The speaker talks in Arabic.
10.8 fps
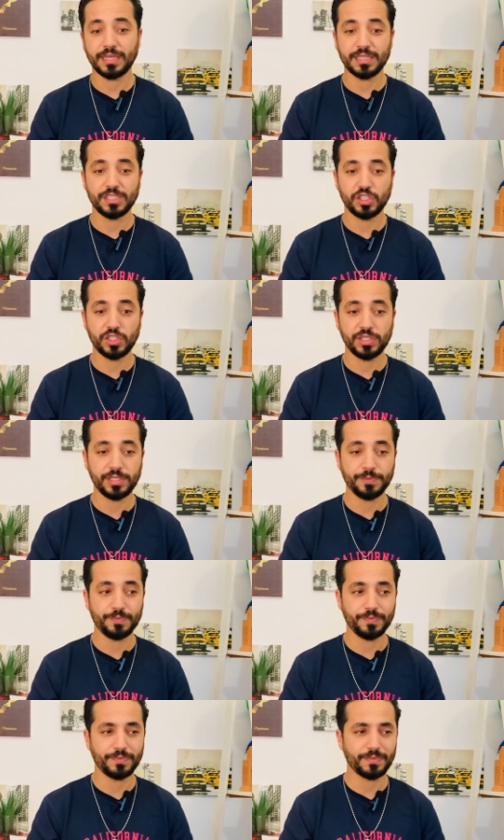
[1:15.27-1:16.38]
كانت شي
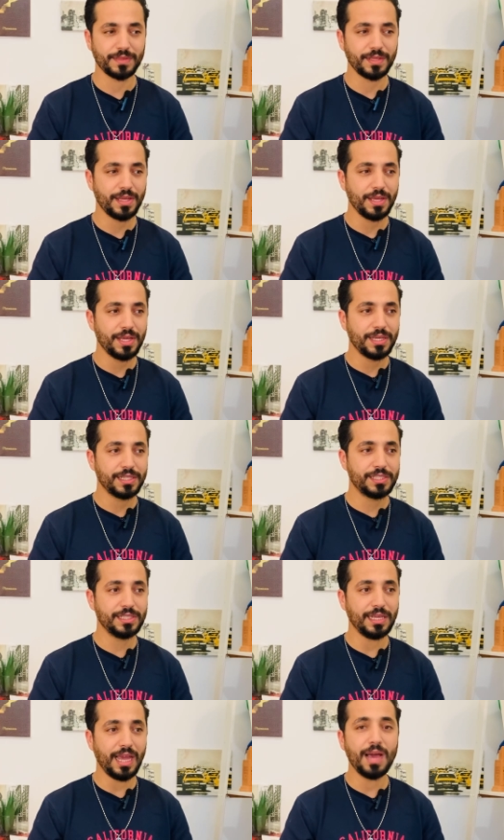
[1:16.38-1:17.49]

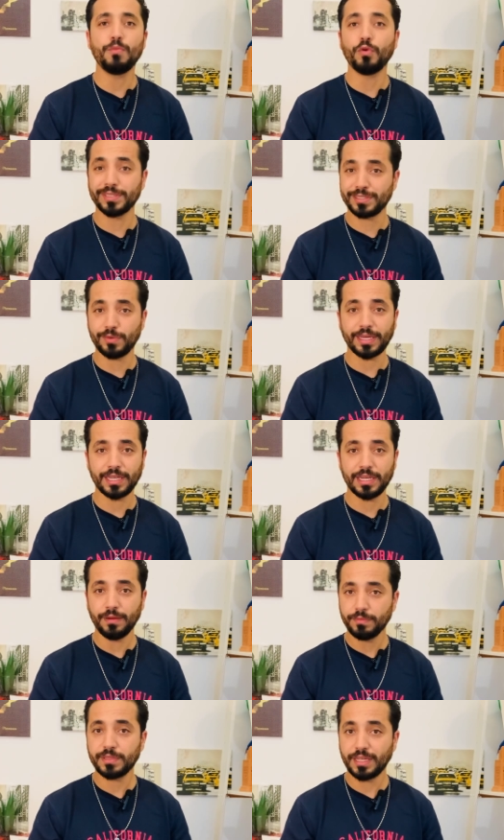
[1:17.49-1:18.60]
شي عام ونص
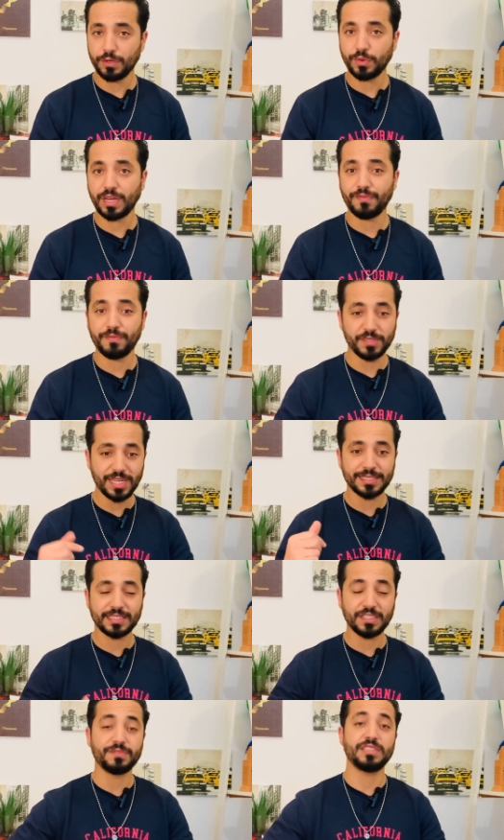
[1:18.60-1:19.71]
وقيله كان وقع ماشي هذا
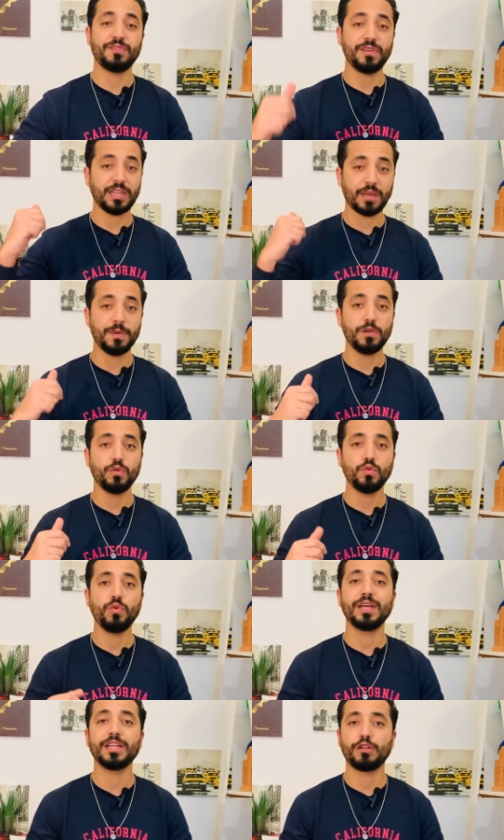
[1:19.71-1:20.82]
الصف الصف اللي قبل
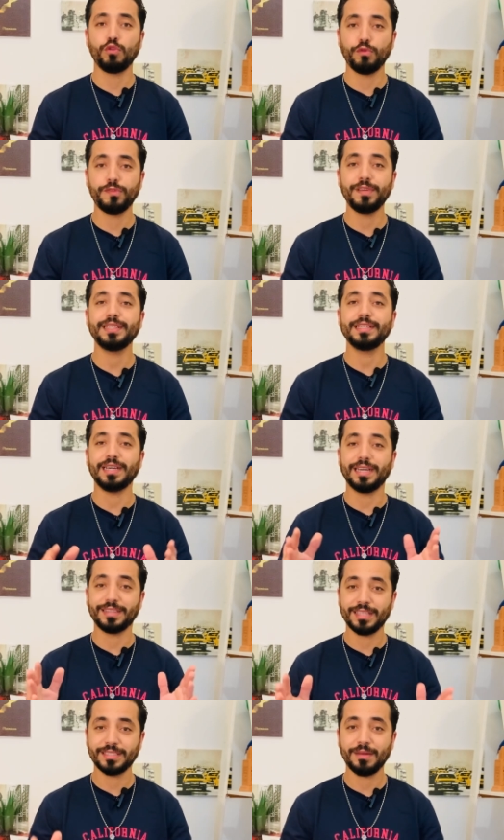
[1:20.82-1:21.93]
وكانت لوفي
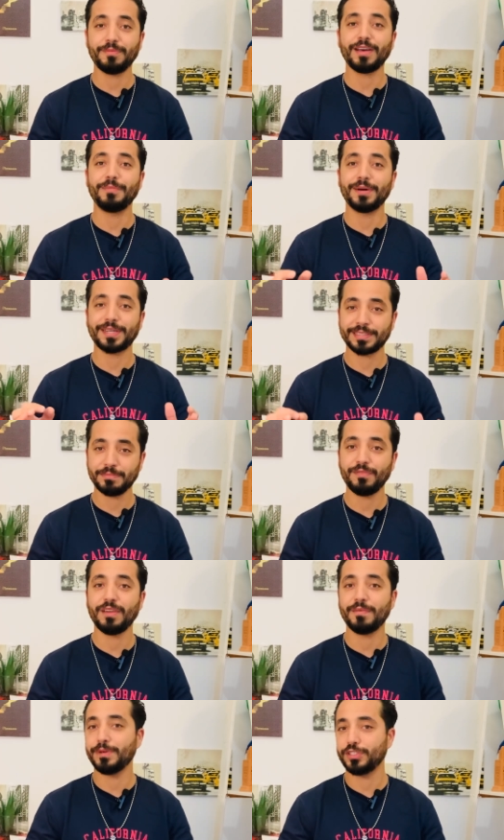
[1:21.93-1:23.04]
عطاتها بخبر رسمي
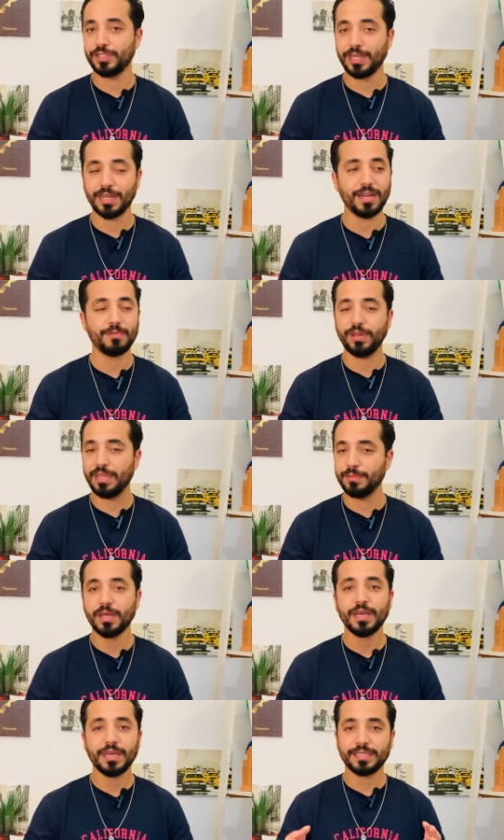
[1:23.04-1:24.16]
في لاباج ديالها المهم
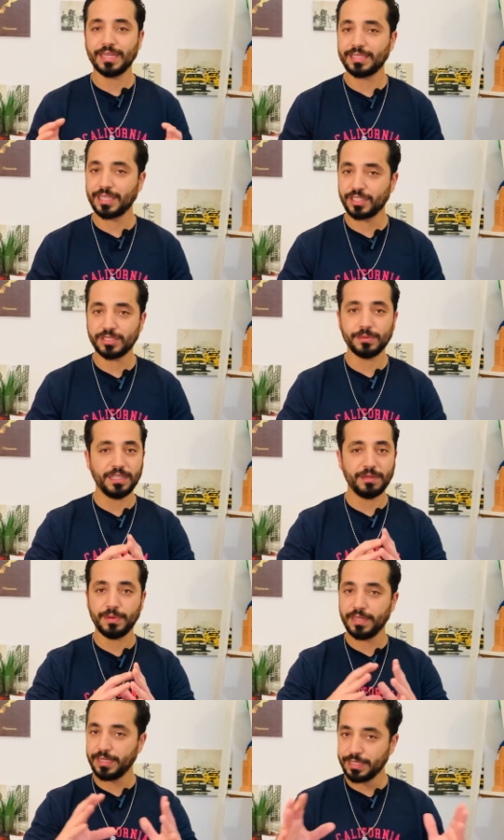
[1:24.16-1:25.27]
كانت خرجت يعني
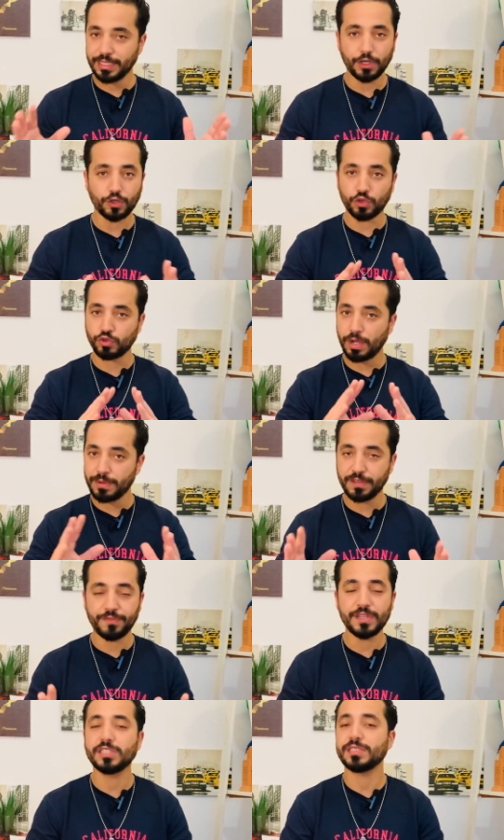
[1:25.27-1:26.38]
بلي يعني يخرجوها بلي
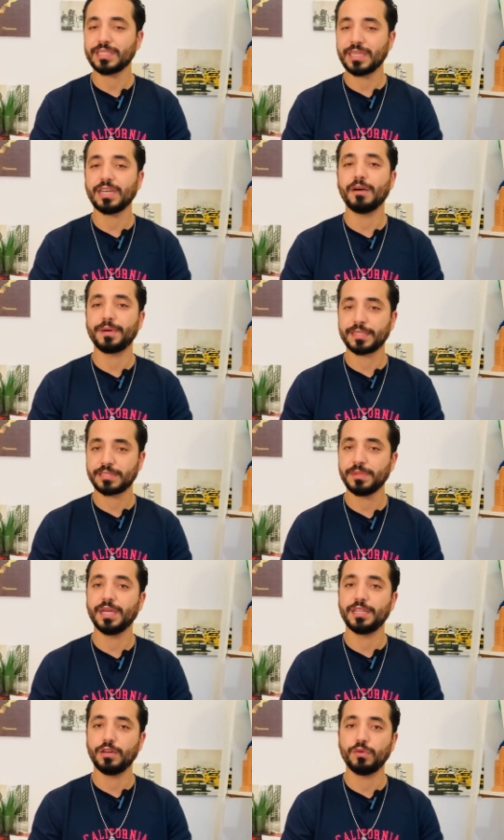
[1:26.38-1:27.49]
فيش كان خبر
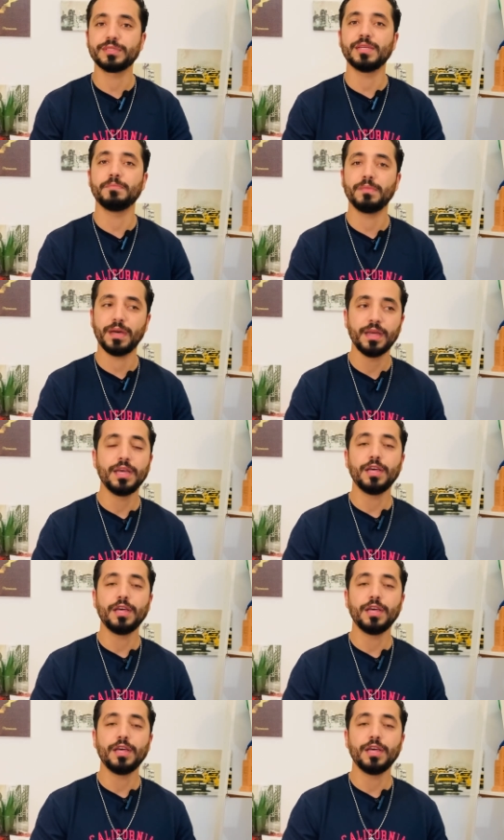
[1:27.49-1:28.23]
رسمي انه تم